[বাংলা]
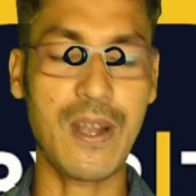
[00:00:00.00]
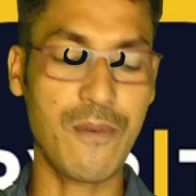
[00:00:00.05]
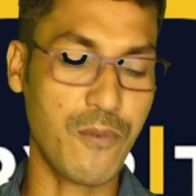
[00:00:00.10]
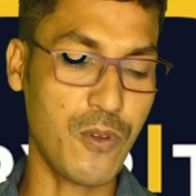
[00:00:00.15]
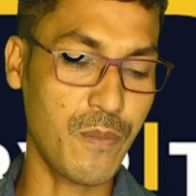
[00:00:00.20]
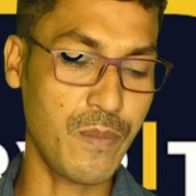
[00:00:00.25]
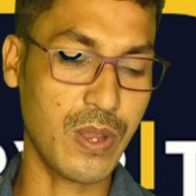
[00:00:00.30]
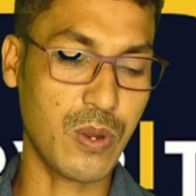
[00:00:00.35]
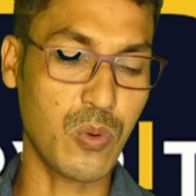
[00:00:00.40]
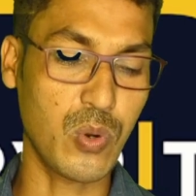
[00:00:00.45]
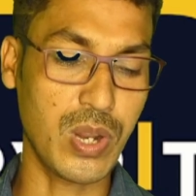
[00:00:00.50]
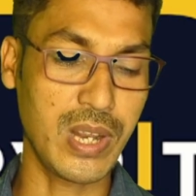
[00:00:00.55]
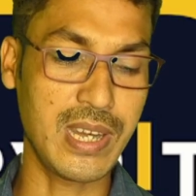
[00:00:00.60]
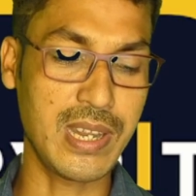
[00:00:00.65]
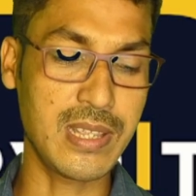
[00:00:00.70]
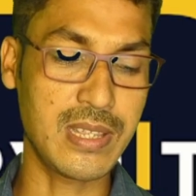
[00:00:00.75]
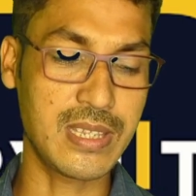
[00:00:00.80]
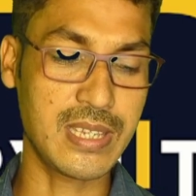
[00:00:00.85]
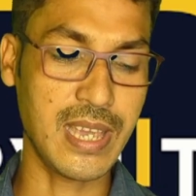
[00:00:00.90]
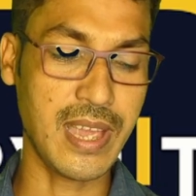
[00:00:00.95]
প্ল্যাটফর্মে করে
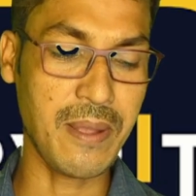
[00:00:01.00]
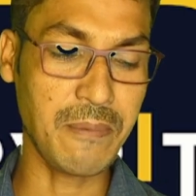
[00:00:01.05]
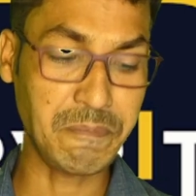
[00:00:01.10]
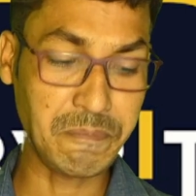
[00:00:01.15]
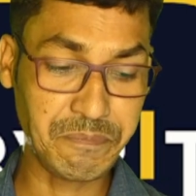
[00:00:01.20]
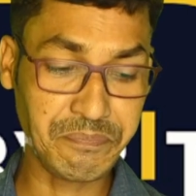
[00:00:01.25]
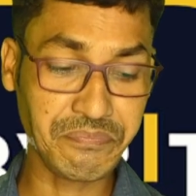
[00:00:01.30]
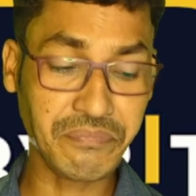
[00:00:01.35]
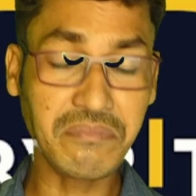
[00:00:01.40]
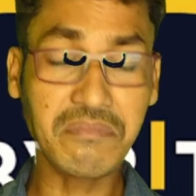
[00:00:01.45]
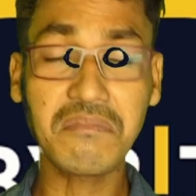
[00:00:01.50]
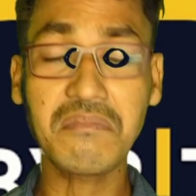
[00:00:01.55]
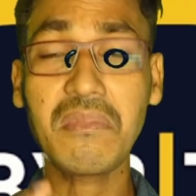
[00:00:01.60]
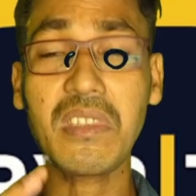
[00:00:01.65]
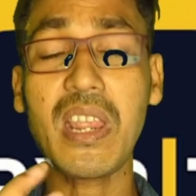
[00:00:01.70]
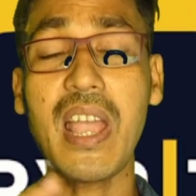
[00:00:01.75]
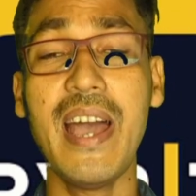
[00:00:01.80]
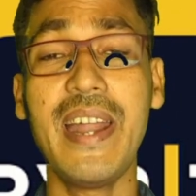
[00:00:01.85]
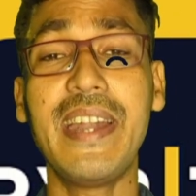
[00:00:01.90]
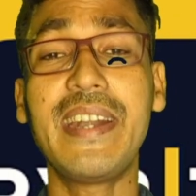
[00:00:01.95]
নিচ্ছে
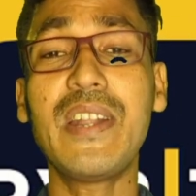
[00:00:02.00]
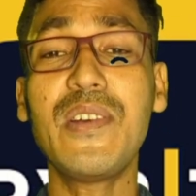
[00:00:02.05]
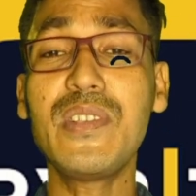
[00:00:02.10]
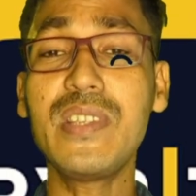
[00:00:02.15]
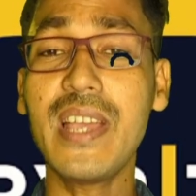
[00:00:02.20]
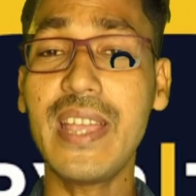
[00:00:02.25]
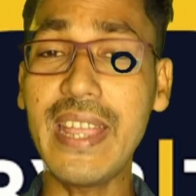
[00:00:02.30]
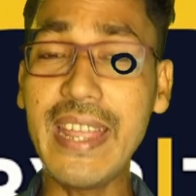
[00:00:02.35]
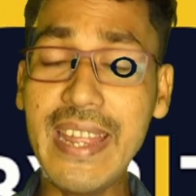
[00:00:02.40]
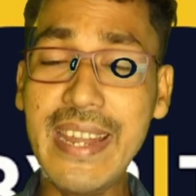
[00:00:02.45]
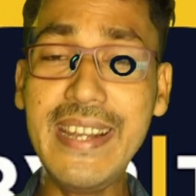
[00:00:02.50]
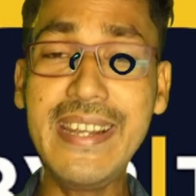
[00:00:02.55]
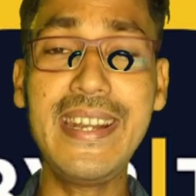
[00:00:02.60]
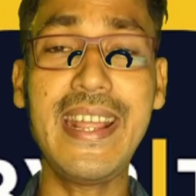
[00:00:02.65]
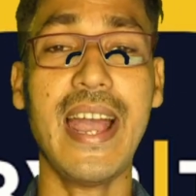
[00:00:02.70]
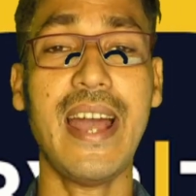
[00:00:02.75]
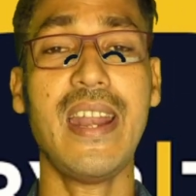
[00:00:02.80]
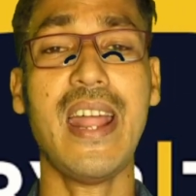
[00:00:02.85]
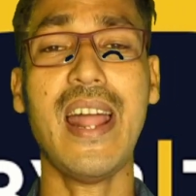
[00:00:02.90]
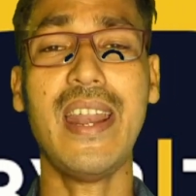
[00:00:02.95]
আর এটা হচ্ছে
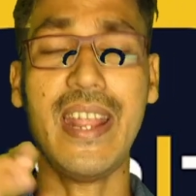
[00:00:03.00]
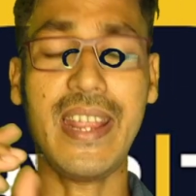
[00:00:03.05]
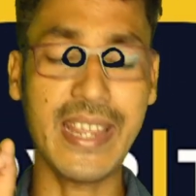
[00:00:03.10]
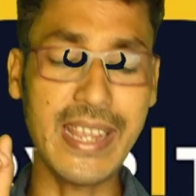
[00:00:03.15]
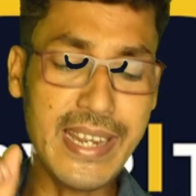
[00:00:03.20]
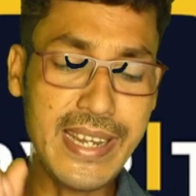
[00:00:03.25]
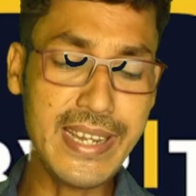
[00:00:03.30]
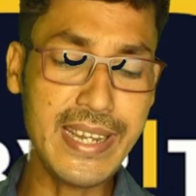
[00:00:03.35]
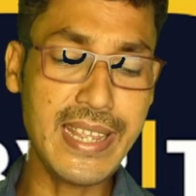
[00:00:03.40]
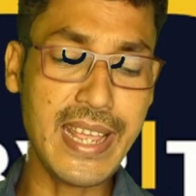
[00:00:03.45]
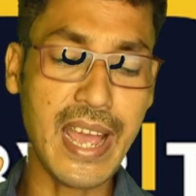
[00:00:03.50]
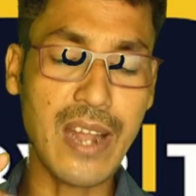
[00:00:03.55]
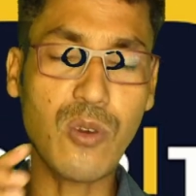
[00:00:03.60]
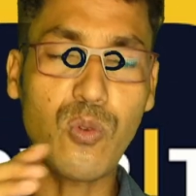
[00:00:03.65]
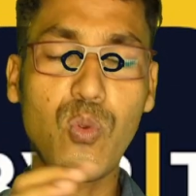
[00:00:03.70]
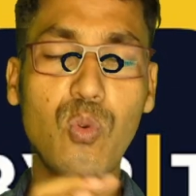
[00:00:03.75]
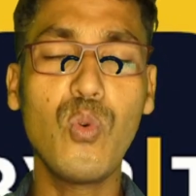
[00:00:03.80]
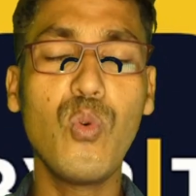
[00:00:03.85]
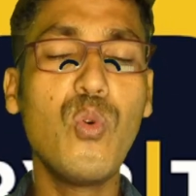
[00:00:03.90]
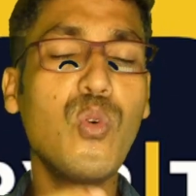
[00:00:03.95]
ইন্ডিয়ান আর ইন্ডিয়ান
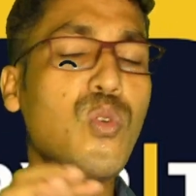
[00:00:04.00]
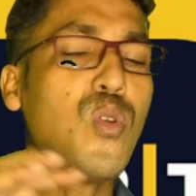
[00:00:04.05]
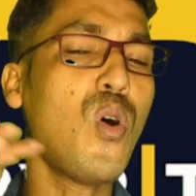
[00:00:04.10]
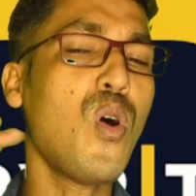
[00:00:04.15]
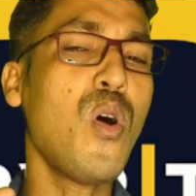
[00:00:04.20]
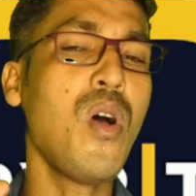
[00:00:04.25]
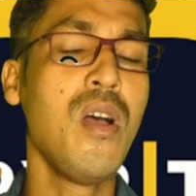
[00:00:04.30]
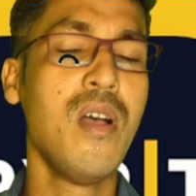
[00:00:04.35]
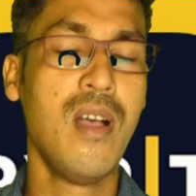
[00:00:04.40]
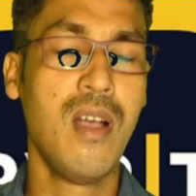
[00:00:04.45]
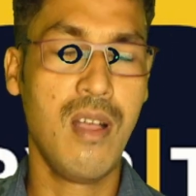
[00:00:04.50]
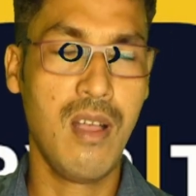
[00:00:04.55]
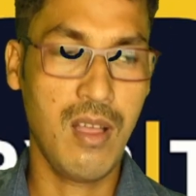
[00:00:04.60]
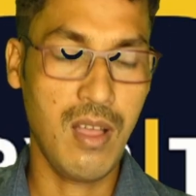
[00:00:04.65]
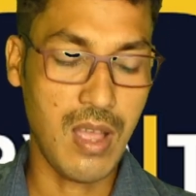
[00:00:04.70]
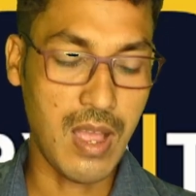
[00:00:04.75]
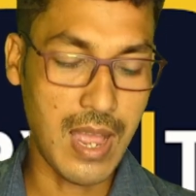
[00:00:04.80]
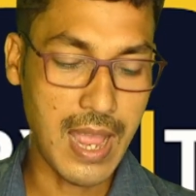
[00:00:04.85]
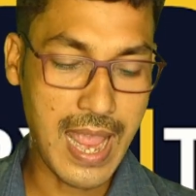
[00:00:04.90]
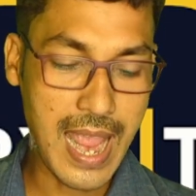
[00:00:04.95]
কোনো
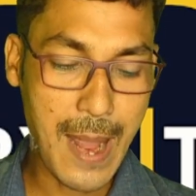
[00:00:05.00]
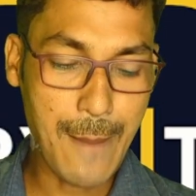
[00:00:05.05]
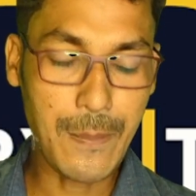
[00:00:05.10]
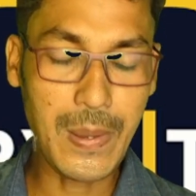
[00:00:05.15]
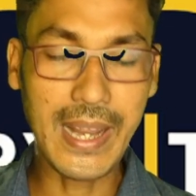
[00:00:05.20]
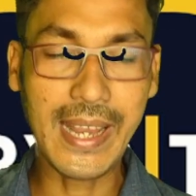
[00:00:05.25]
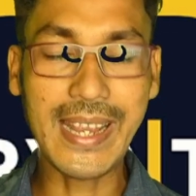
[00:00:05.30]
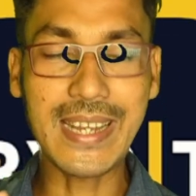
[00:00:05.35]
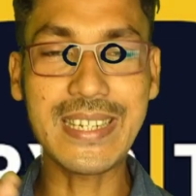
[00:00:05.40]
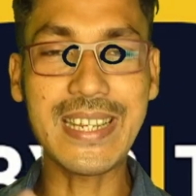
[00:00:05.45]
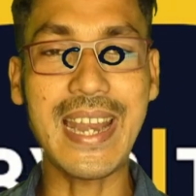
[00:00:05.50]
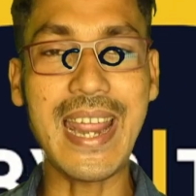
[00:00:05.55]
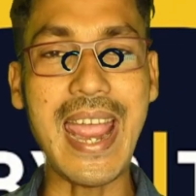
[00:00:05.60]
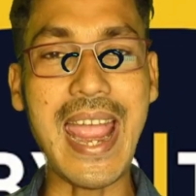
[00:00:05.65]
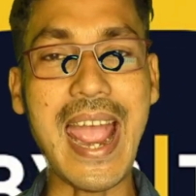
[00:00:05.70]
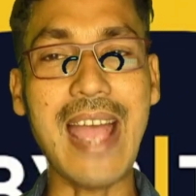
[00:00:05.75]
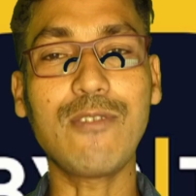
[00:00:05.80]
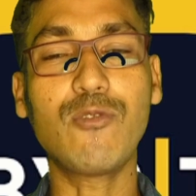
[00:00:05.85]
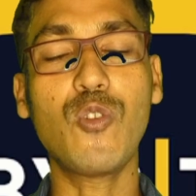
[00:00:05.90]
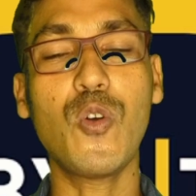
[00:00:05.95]
অ্যাপ্লিকেশান
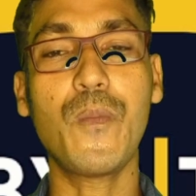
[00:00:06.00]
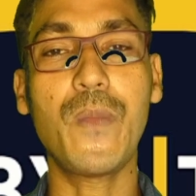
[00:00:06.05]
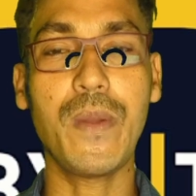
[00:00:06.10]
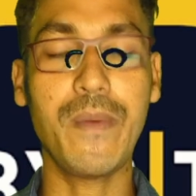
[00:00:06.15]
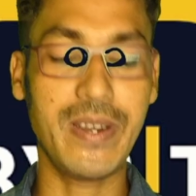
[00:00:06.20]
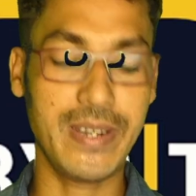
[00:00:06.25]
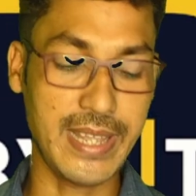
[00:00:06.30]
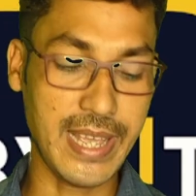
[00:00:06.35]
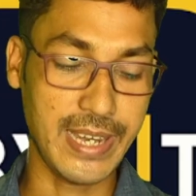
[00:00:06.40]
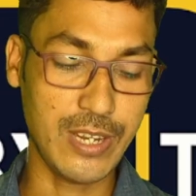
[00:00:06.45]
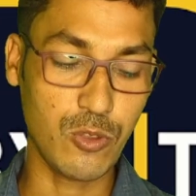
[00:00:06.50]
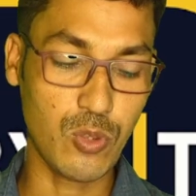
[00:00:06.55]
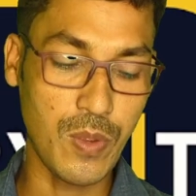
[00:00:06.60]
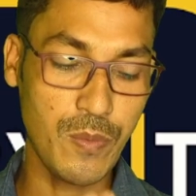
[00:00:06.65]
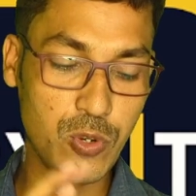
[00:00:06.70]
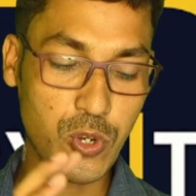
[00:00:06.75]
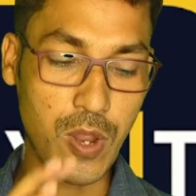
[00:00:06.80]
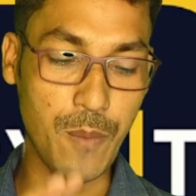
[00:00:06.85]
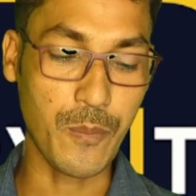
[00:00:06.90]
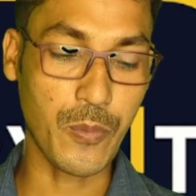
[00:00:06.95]
এত পেমেন্ট দেয়নি তো
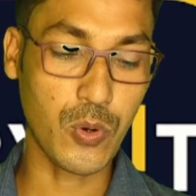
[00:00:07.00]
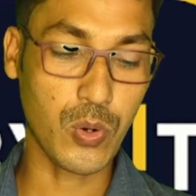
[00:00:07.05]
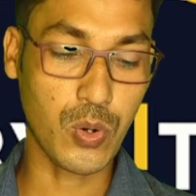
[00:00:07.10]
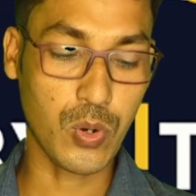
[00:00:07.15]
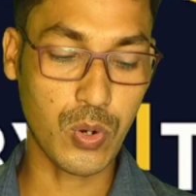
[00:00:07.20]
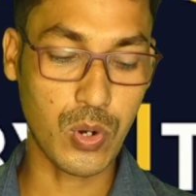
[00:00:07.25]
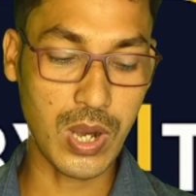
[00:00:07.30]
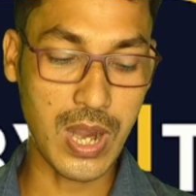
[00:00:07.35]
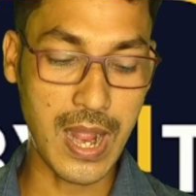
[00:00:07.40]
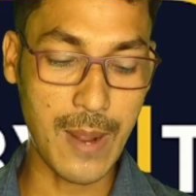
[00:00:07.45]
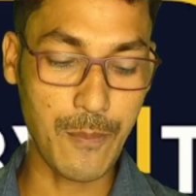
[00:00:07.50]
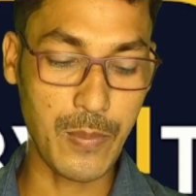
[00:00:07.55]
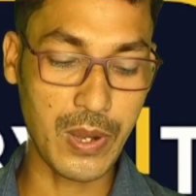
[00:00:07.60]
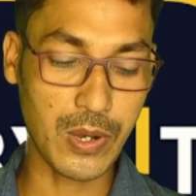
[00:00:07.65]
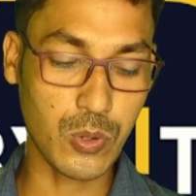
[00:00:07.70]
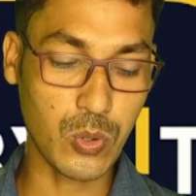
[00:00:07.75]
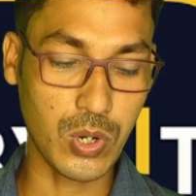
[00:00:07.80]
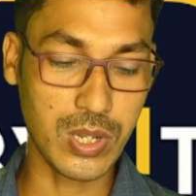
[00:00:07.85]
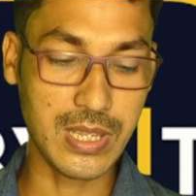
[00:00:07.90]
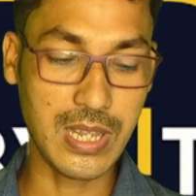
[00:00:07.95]
আমি সব কটা
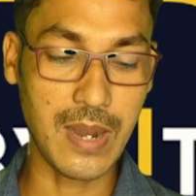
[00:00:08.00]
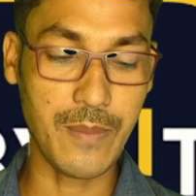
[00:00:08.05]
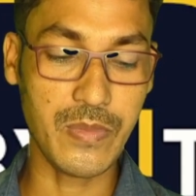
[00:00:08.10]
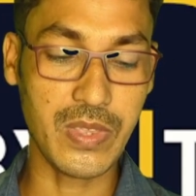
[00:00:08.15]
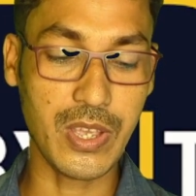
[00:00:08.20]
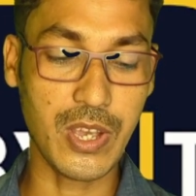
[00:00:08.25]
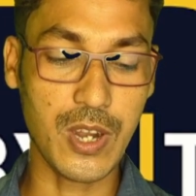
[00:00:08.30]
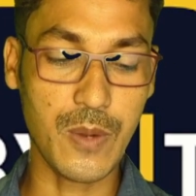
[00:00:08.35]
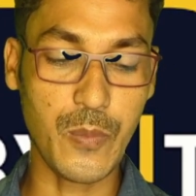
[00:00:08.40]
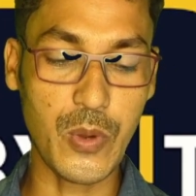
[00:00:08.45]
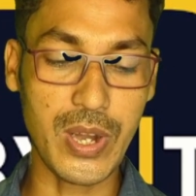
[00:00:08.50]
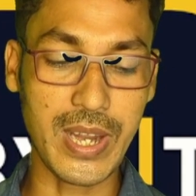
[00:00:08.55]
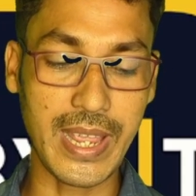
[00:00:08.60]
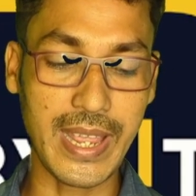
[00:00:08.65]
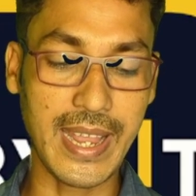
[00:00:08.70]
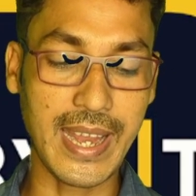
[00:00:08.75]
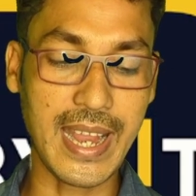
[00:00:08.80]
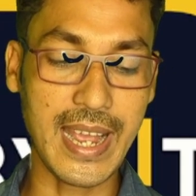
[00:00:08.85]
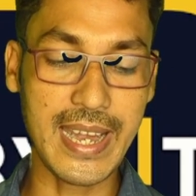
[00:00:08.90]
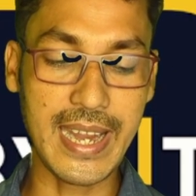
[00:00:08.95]
আপলোড করে দিলাম দেওয়ার পর
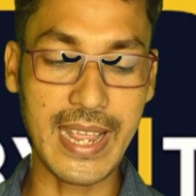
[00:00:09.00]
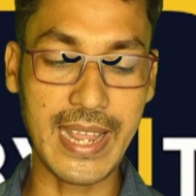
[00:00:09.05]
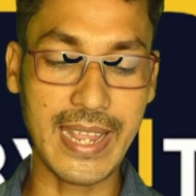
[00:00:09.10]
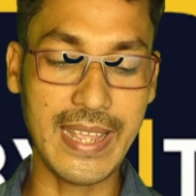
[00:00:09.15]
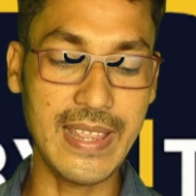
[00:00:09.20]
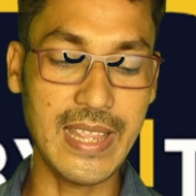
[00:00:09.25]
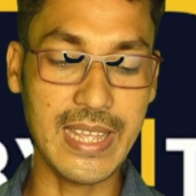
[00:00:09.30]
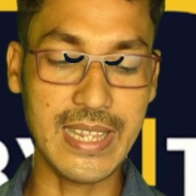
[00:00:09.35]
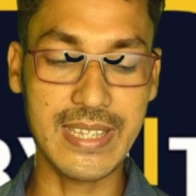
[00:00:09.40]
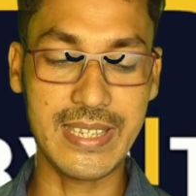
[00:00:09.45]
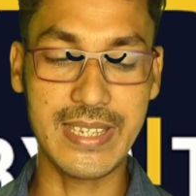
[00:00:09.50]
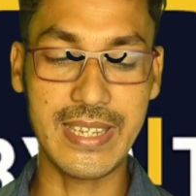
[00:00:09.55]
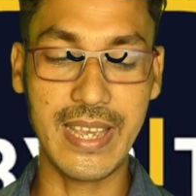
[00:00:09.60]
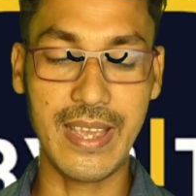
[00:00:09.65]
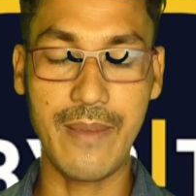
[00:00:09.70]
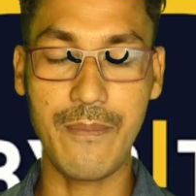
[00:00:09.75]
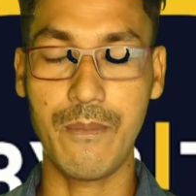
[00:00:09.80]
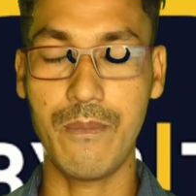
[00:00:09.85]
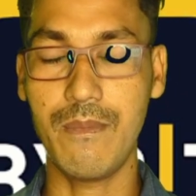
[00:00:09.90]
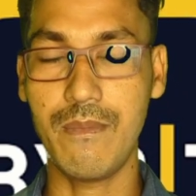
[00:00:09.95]
এখানে এদের যে